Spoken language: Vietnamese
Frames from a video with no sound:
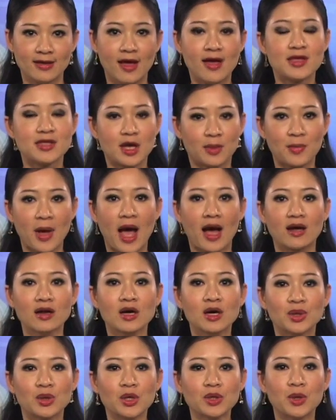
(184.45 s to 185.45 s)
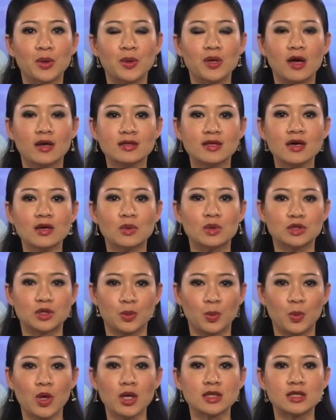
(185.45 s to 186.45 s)
Nhật Bản, đối thủ lớn nhất của Trung
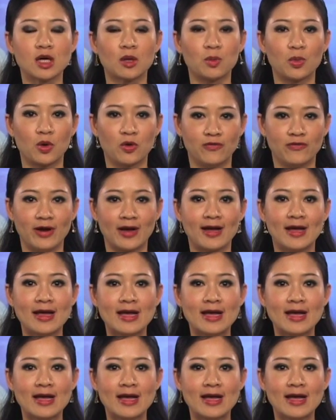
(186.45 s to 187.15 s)
Quốc trong khu vực,